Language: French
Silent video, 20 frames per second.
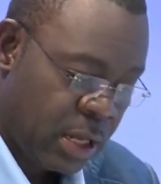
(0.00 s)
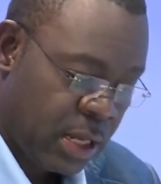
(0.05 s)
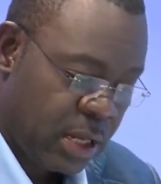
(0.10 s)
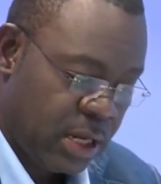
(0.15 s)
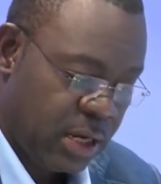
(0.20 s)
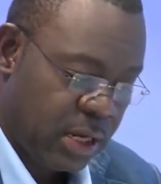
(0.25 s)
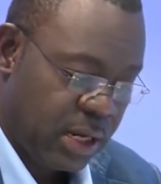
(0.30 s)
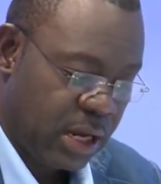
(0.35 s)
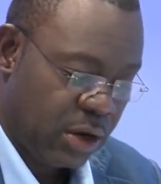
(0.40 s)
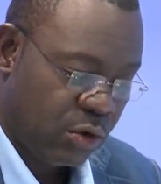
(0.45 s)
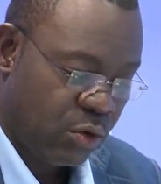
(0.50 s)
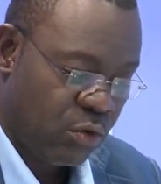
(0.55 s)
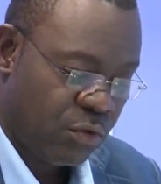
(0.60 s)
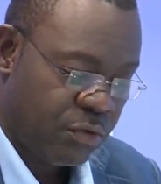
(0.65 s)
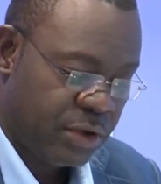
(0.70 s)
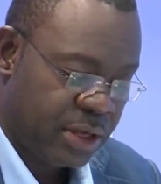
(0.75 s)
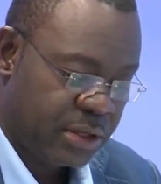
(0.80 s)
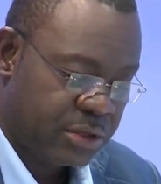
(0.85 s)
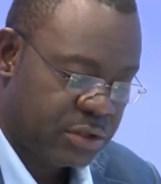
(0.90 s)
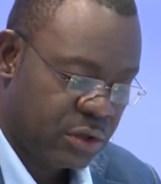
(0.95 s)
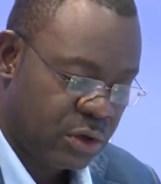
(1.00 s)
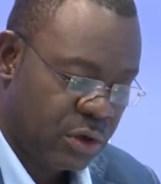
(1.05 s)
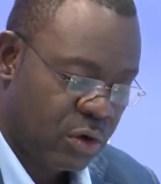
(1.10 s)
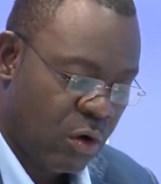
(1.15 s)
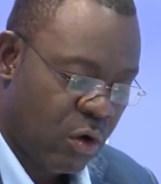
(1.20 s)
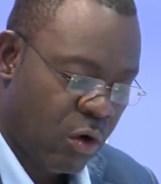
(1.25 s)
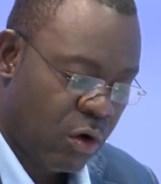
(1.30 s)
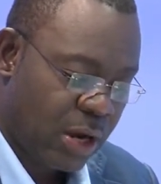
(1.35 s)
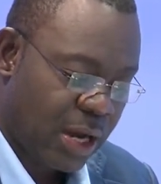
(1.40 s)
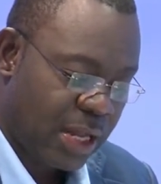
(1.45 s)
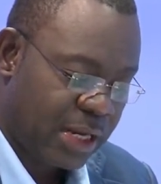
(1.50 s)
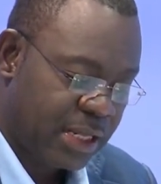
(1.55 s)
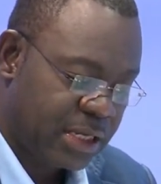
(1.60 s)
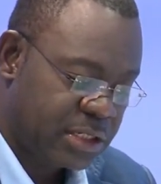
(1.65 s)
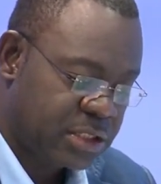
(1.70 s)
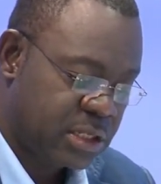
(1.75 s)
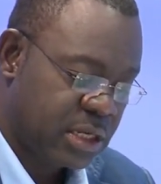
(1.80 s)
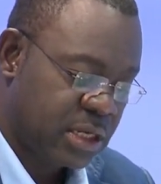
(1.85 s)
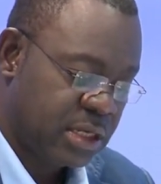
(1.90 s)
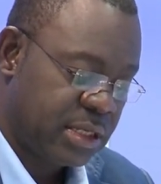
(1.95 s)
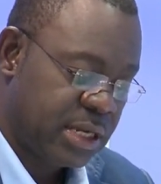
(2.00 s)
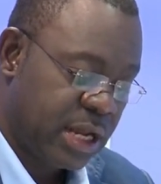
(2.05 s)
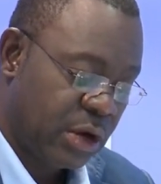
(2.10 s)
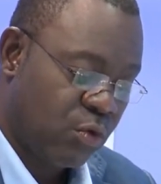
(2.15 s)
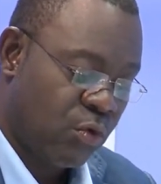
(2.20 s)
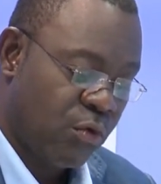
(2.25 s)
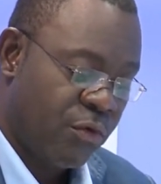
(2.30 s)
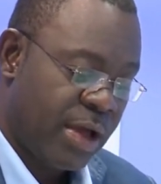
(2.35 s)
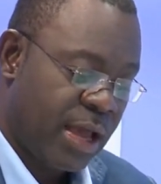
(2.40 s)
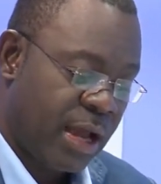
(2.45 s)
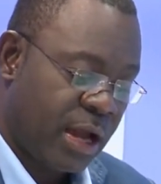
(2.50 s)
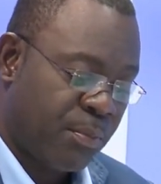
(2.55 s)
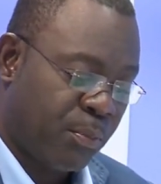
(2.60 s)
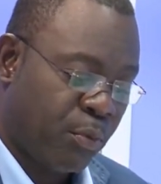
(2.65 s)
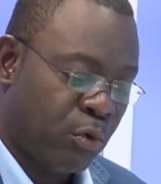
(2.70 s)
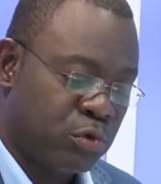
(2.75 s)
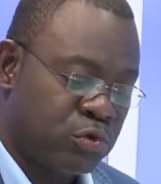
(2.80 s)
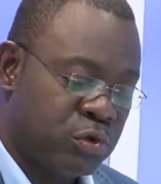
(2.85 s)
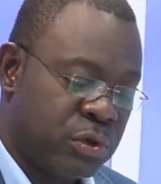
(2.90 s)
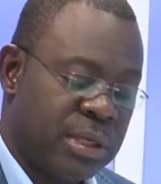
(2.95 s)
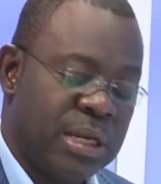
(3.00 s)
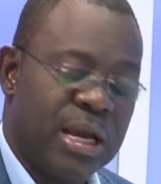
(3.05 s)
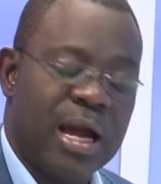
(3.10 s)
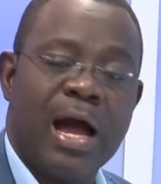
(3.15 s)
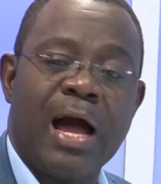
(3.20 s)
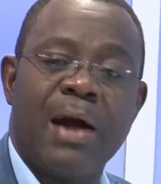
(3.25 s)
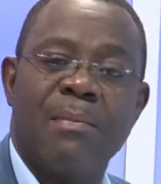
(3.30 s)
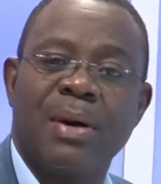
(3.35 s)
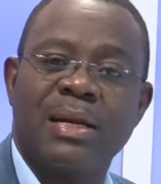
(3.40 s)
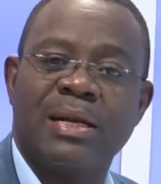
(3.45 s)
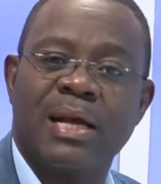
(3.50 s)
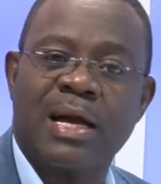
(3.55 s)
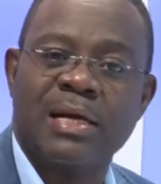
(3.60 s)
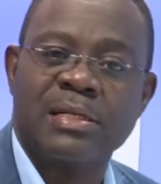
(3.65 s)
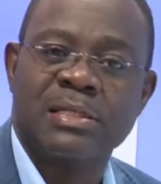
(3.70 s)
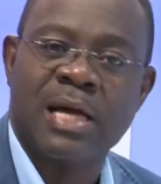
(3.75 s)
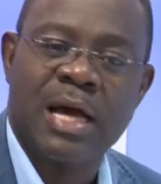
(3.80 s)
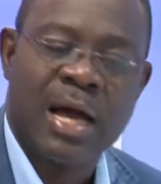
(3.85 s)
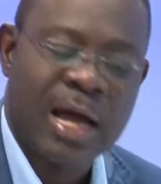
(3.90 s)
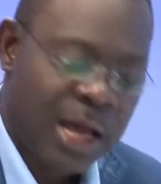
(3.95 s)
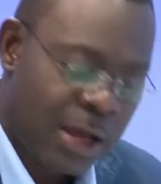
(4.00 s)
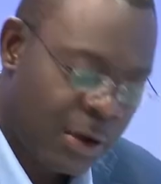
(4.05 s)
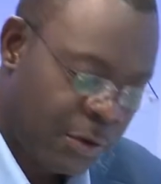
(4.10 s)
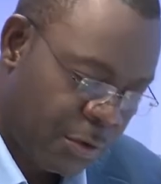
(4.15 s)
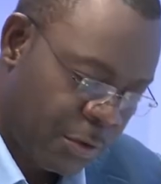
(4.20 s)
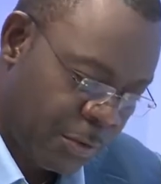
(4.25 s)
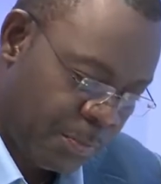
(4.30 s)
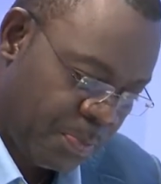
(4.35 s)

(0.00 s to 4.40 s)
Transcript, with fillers: la Covid organix, découvert et produit à Madagascar,